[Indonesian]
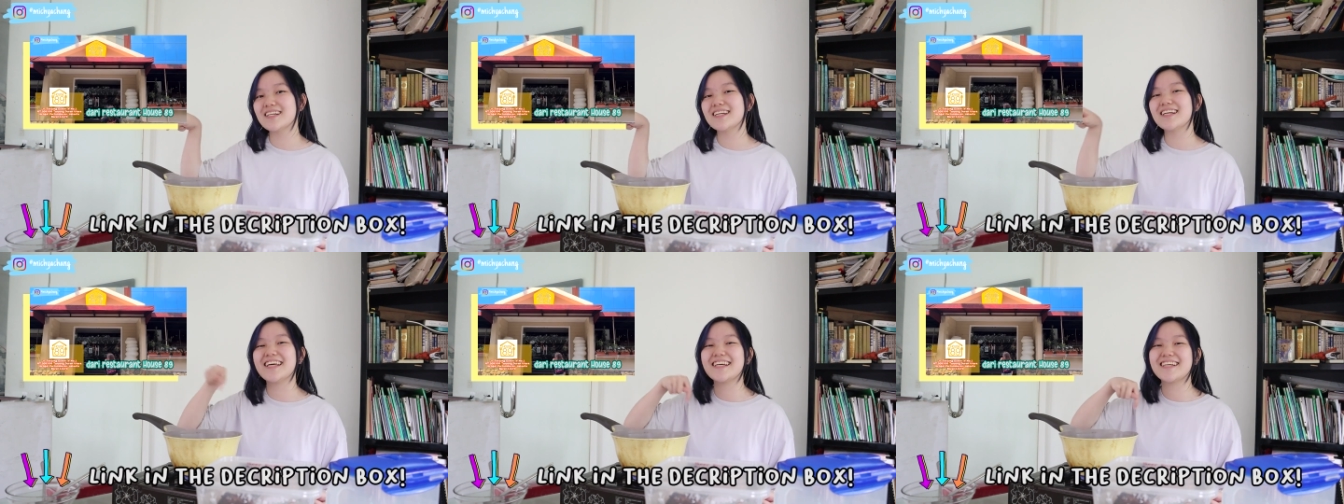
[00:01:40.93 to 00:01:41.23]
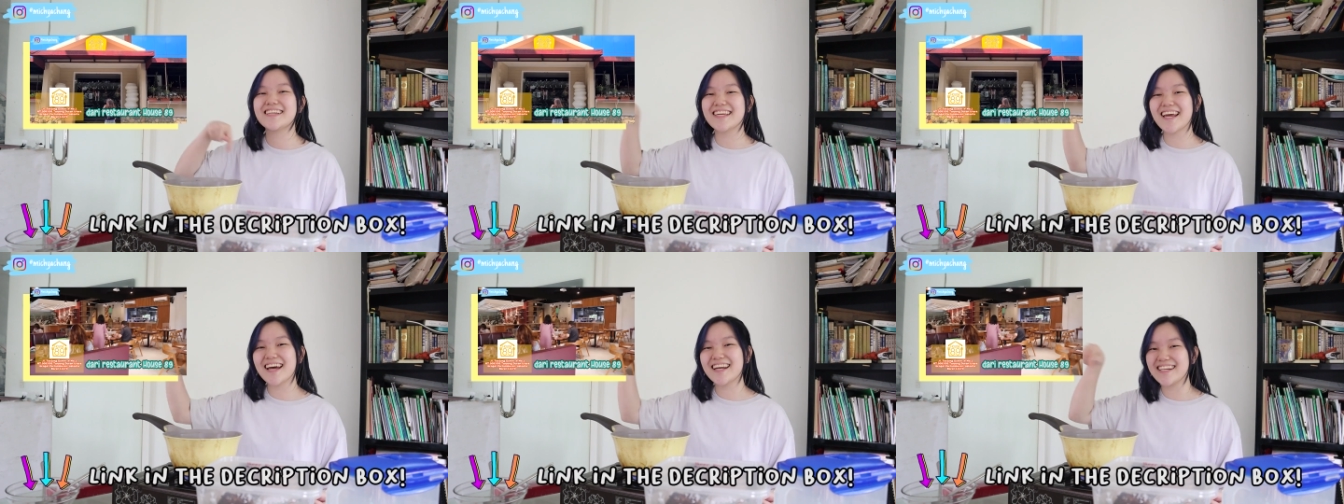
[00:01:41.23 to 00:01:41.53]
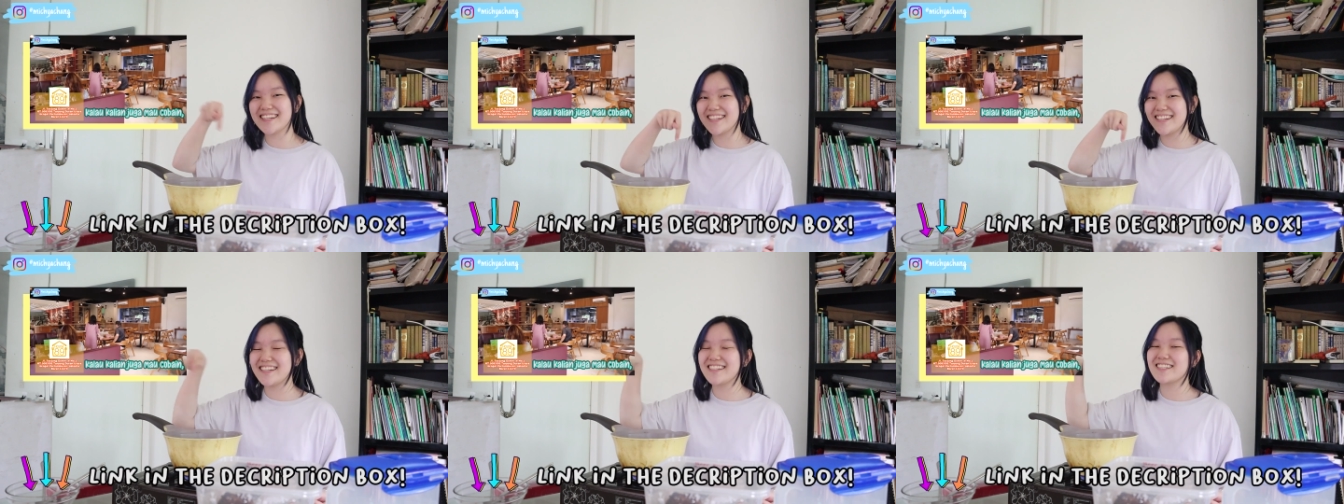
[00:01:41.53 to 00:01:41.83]
linknya
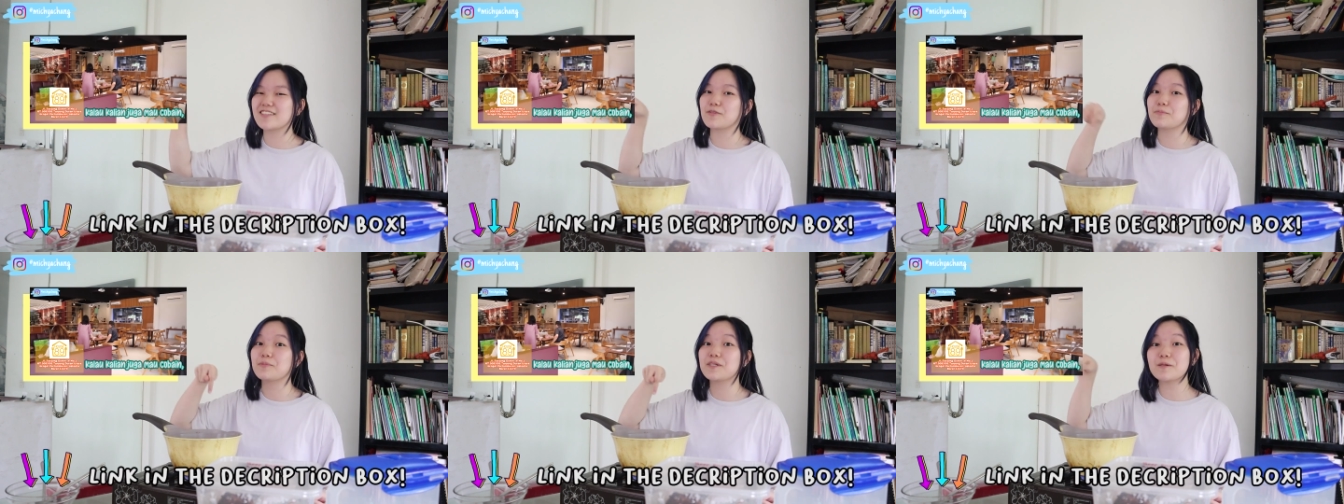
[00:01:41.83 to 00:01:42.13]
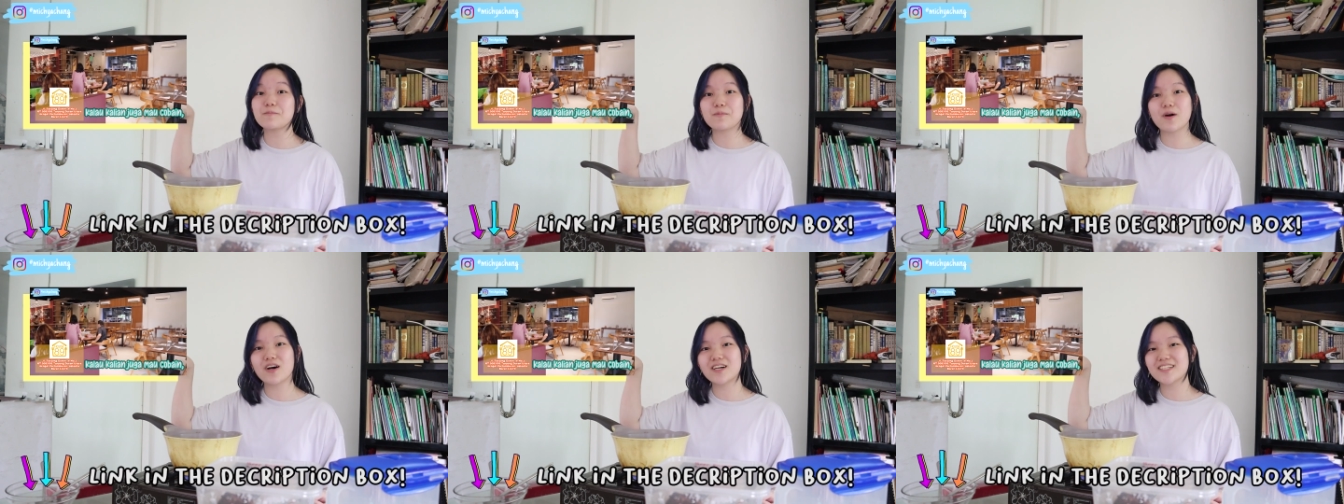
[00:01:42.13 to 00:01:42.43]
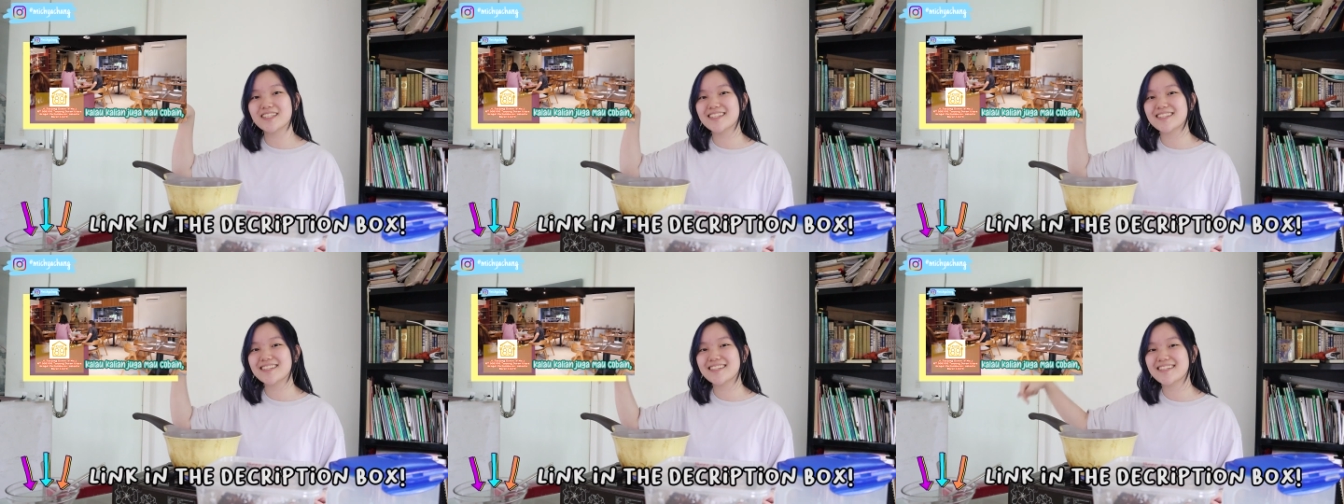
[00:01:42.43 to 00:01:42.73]
ada di description
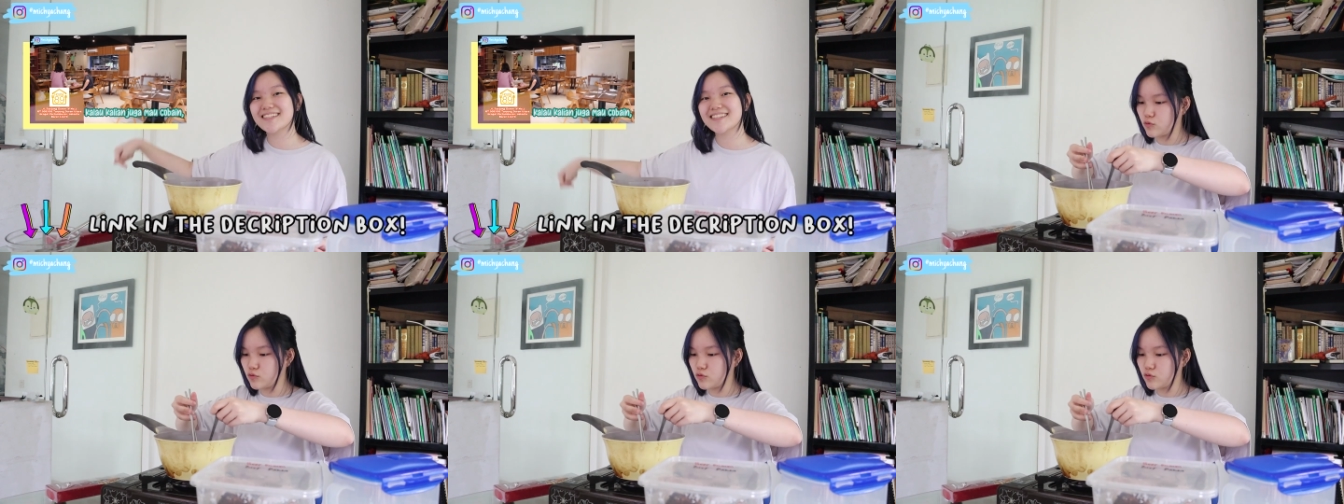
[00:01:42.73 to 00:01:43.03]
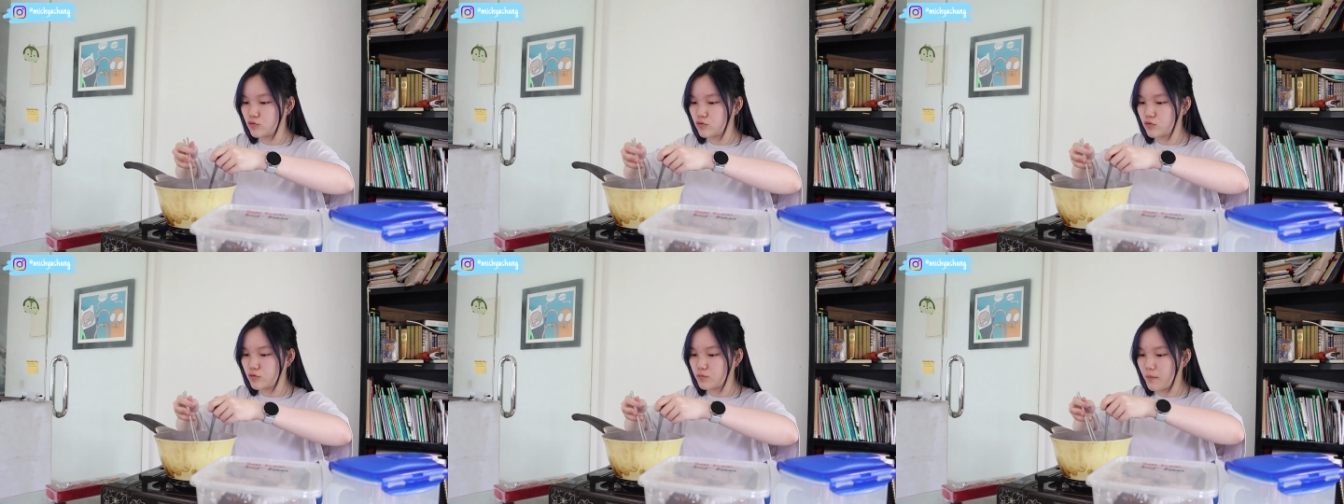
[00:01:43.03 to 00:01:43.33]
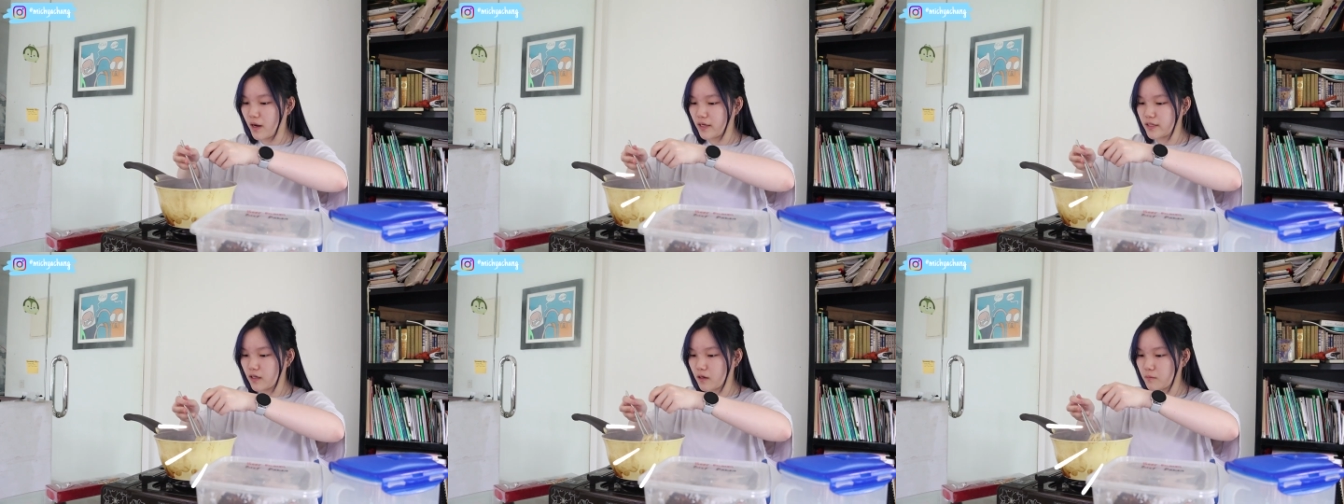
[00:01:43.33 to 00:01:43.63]
box uh
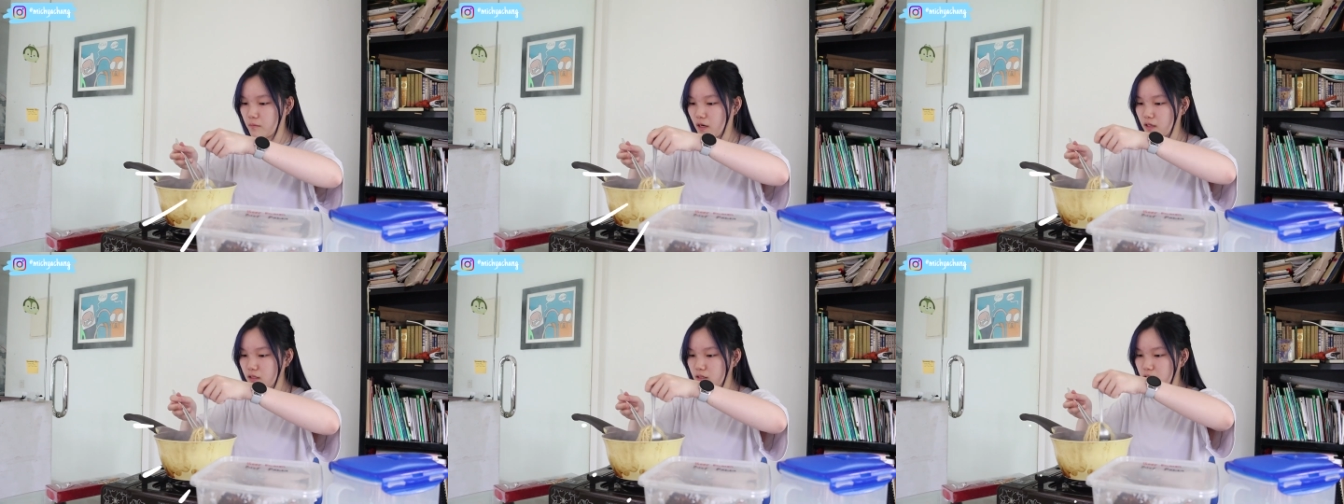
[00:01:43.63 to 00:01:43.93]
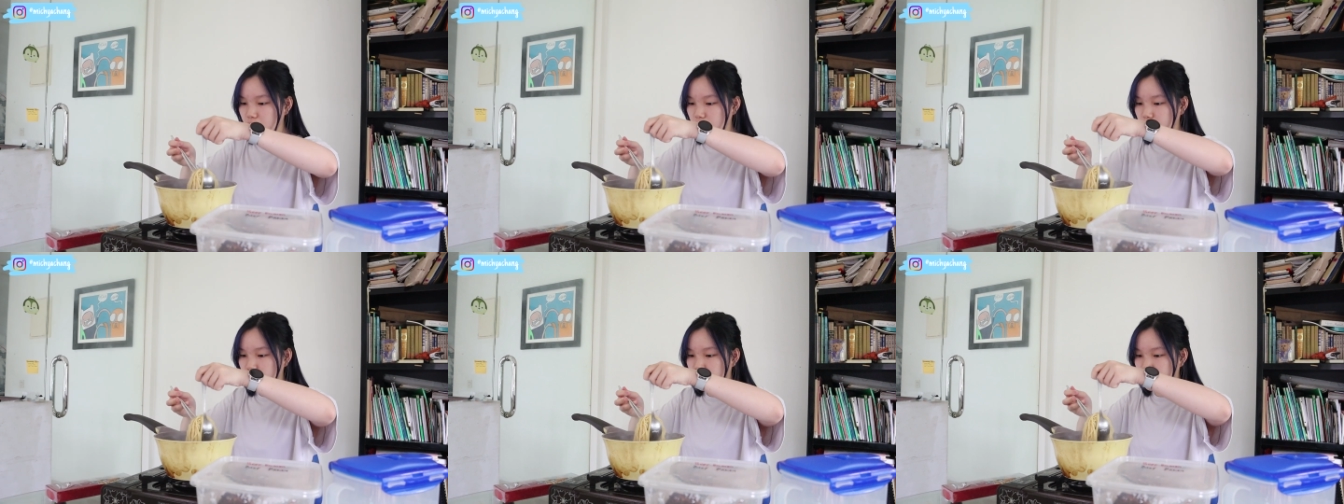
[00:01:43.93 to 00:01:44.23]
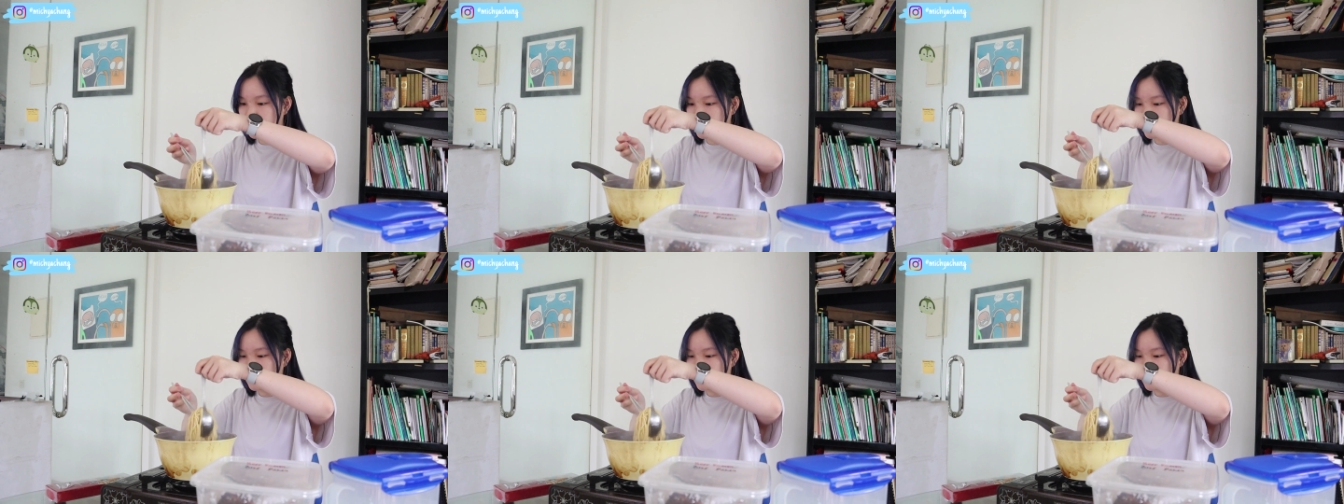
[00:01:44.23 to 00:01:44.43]
banyak banget ini